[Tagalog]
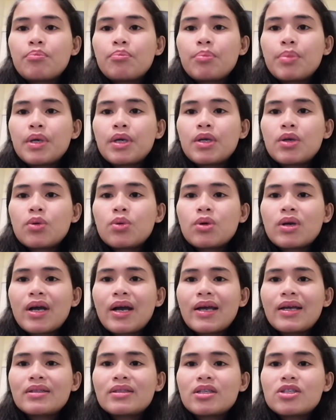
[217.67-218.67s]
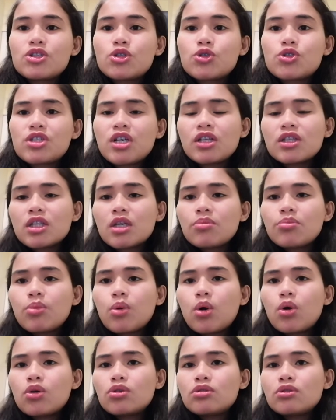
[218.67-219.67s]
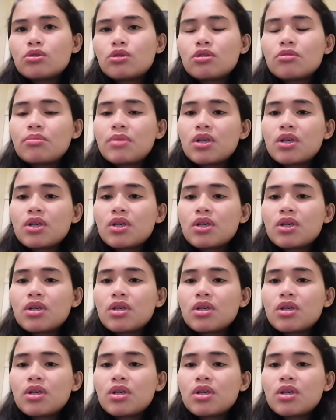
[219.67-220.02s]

Pero kahit estudyante po ako noon,